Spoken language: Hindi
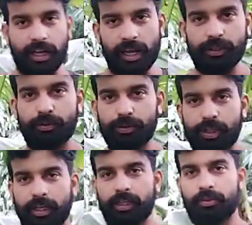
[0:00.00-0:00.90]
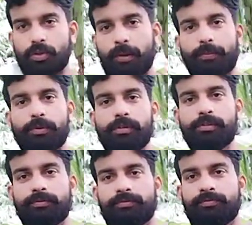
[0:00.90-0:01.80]
यूनिक है जो आपको
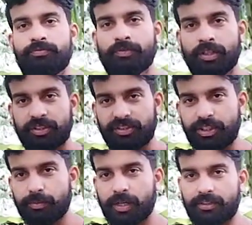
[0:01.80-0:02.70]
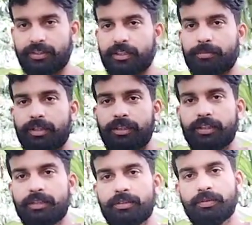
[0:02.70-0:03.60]
जिम का सेटअप नहीं है
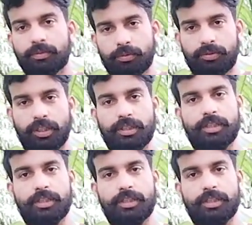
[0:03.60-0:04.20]
कुछ हटके